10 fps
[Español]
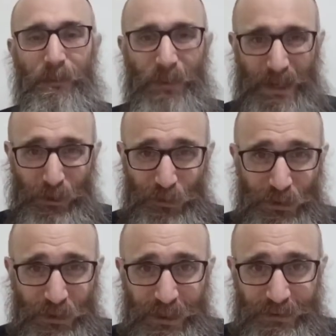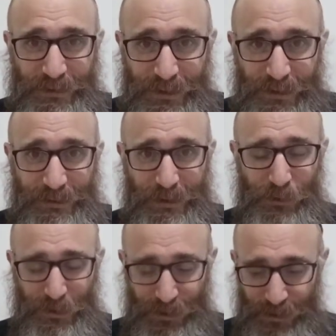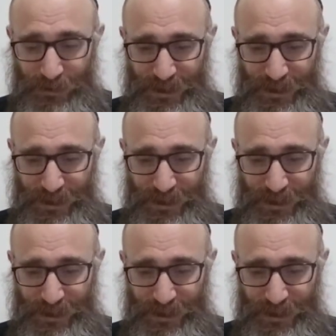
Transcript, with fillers: Para nosotros la enseñanza de esta cuestión,